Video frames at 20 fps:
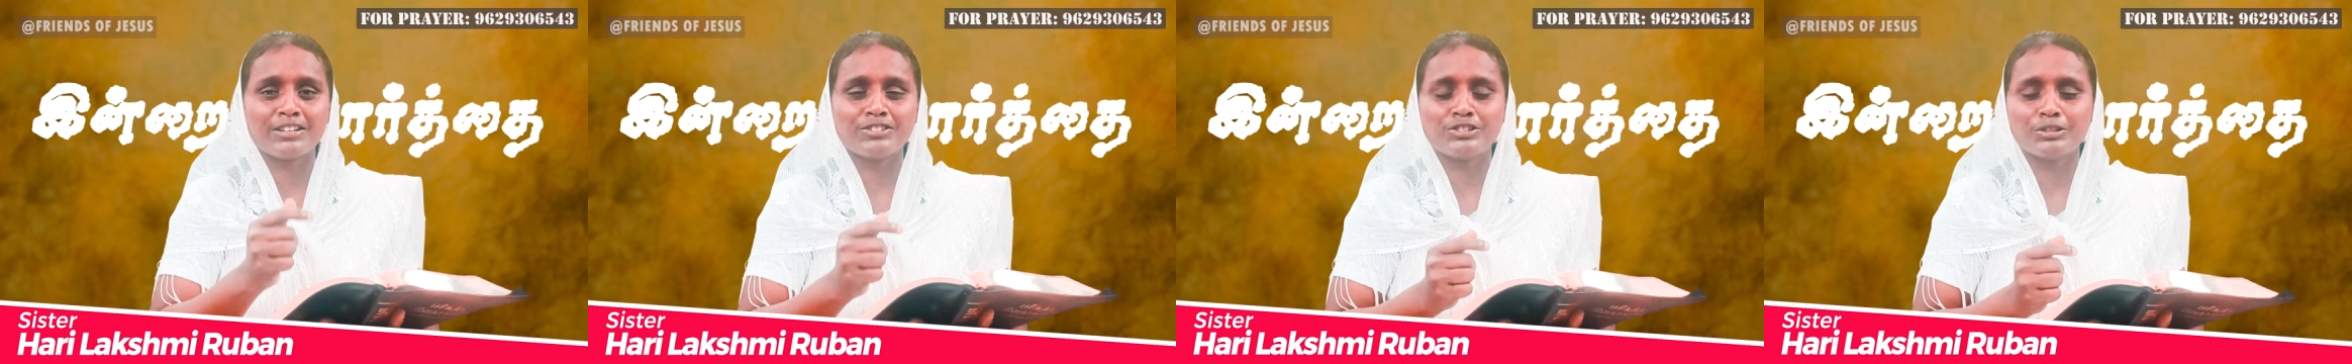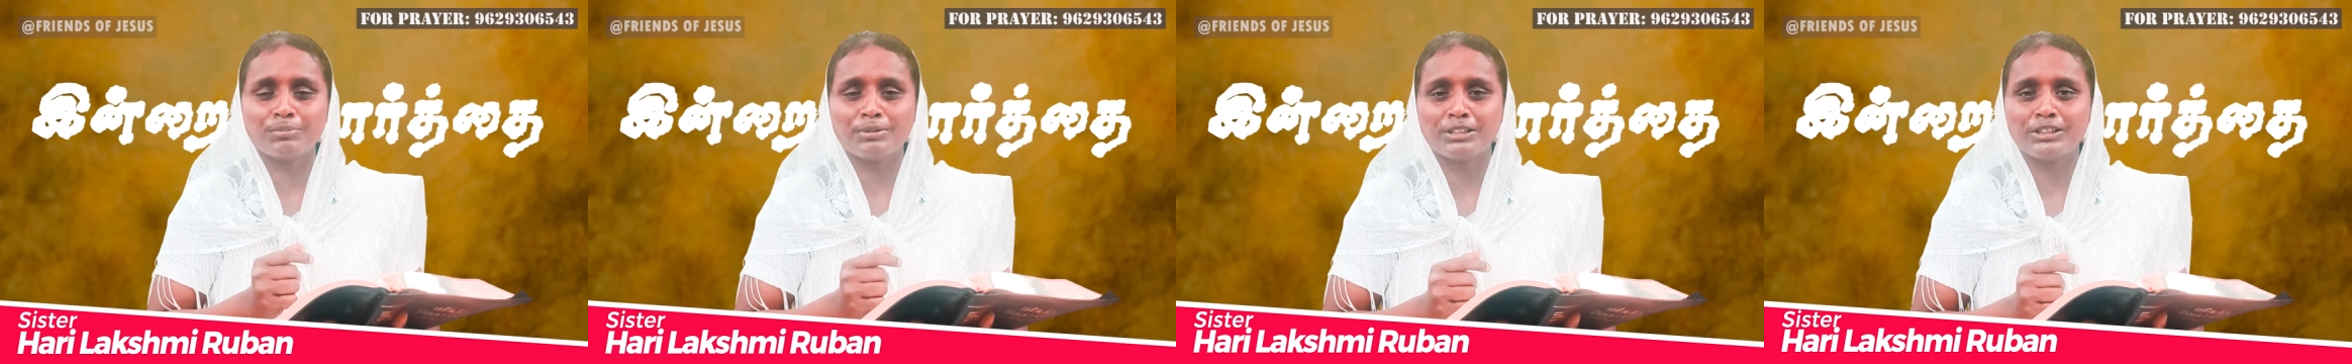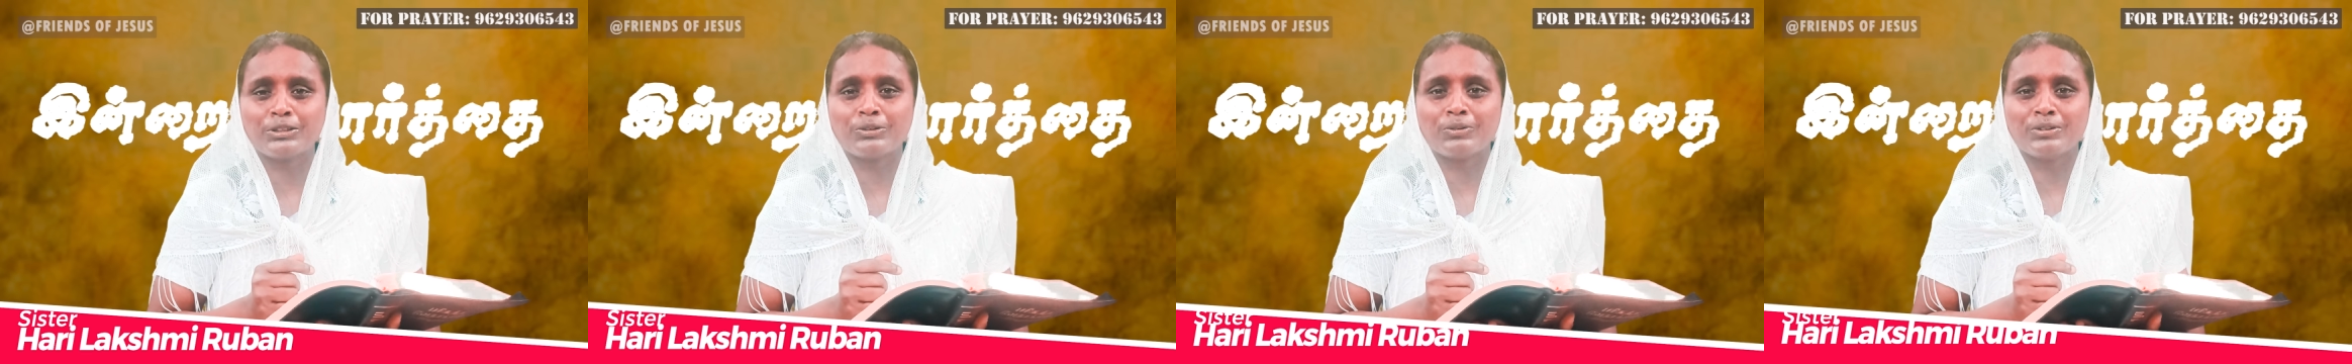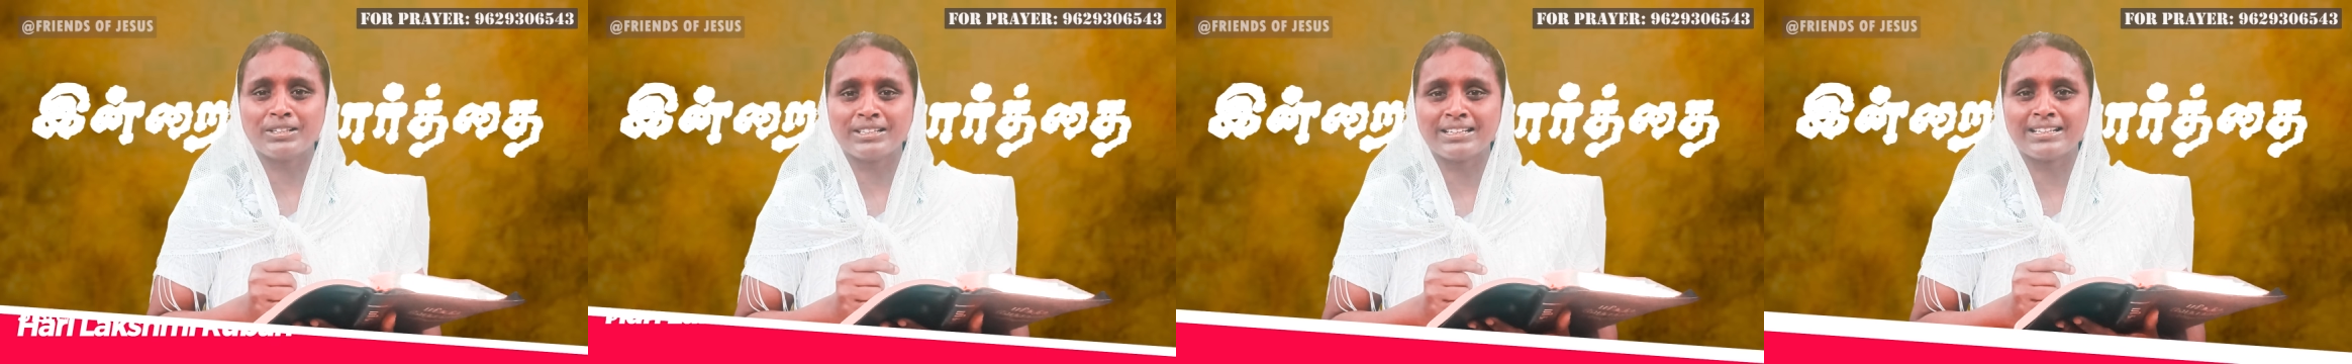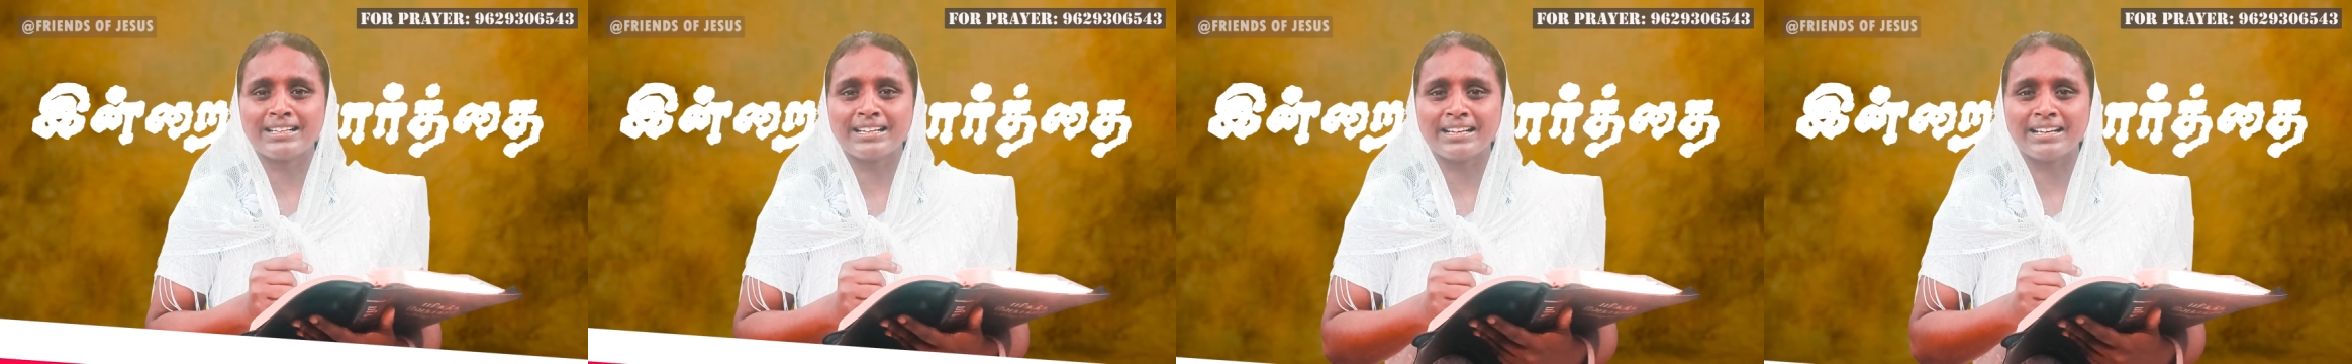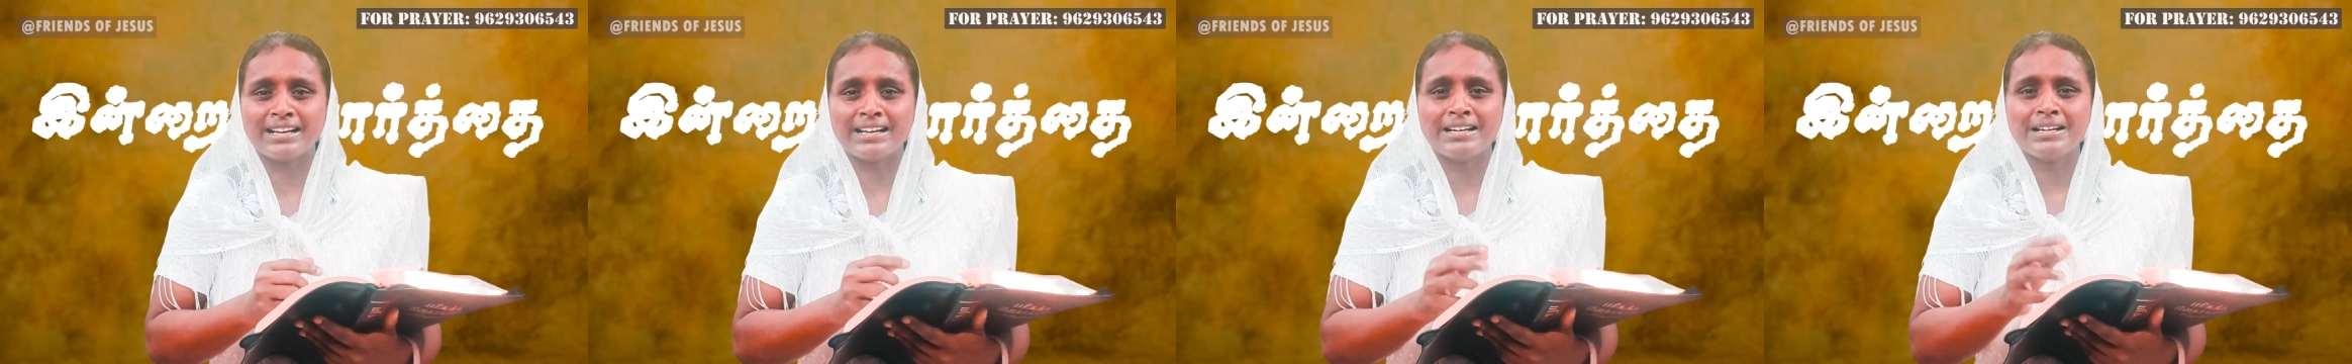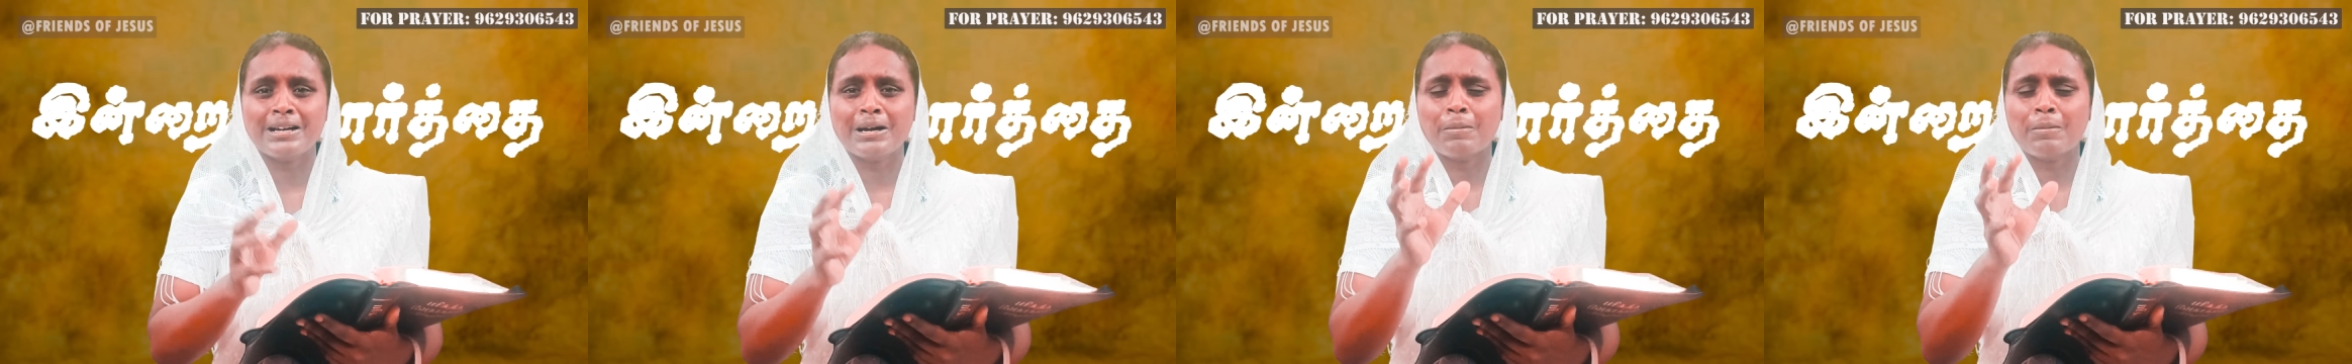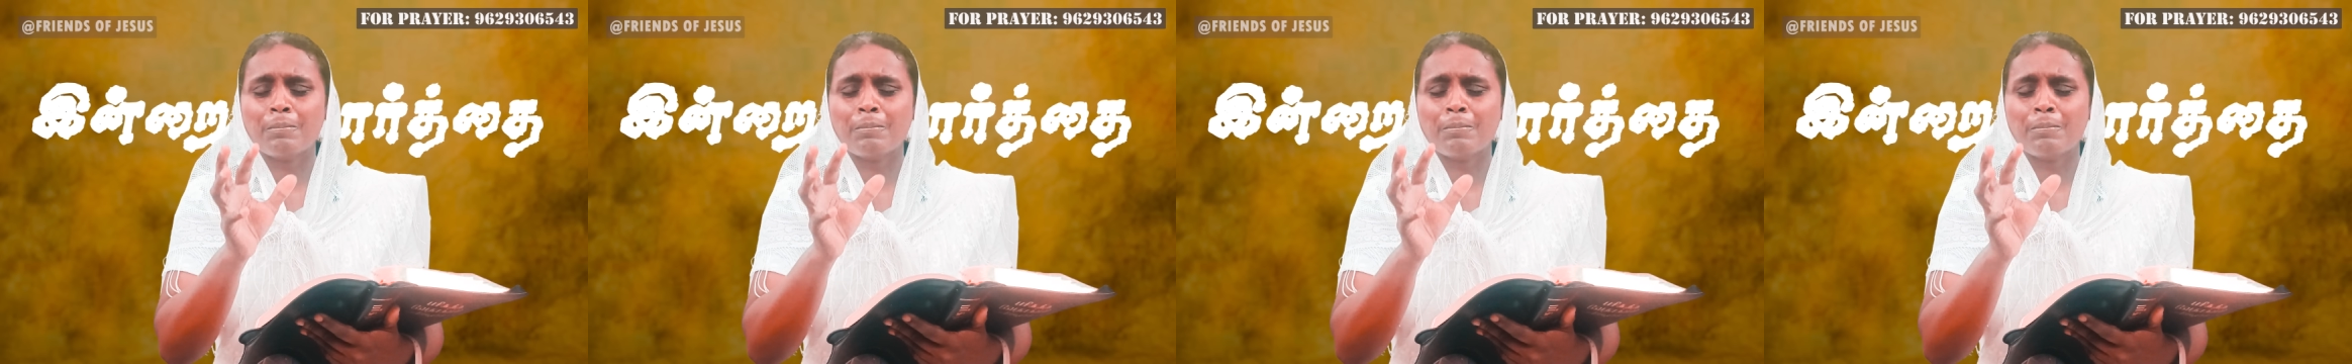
நீங்கள் ஜெபித்து கொண்டு இருக்கிறீங்க